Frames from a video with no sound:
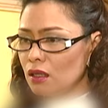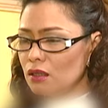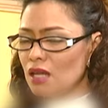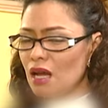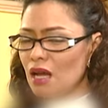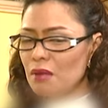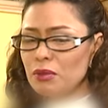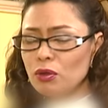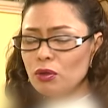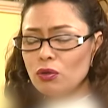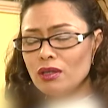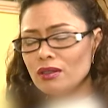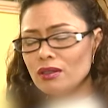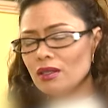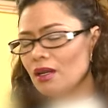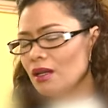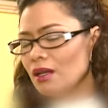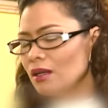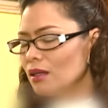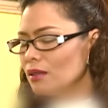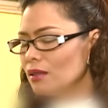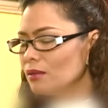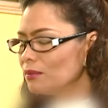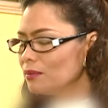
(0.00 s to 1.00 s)
Dami ko lang
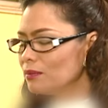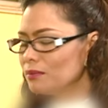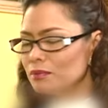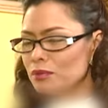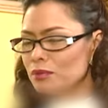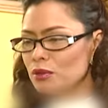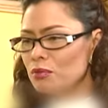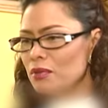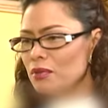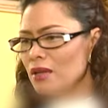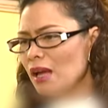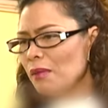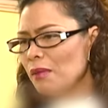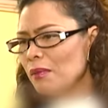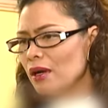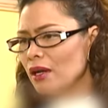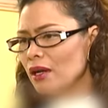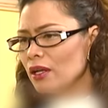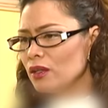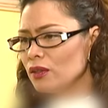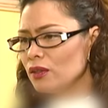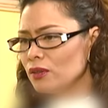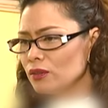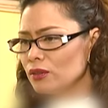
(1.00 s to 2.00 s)
talagang problema
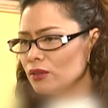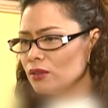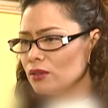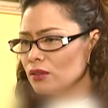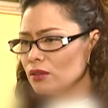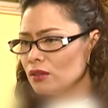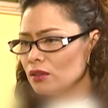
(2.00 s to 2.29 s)
ngayon.